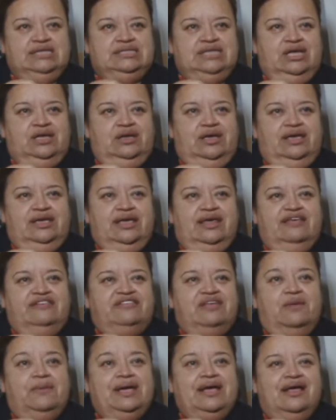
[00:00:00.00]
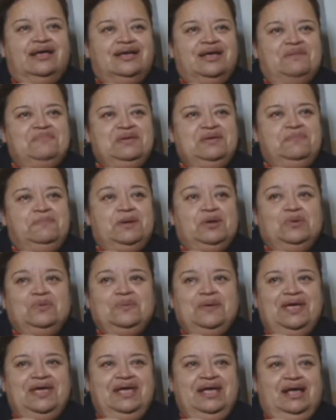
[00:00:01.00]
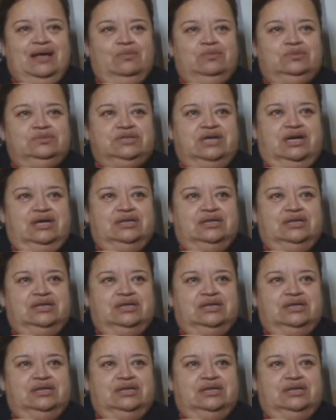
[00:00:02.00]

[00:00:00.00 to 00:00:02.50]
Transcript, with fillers: Este, y ella decía, "Vengan a mí, pero vengan,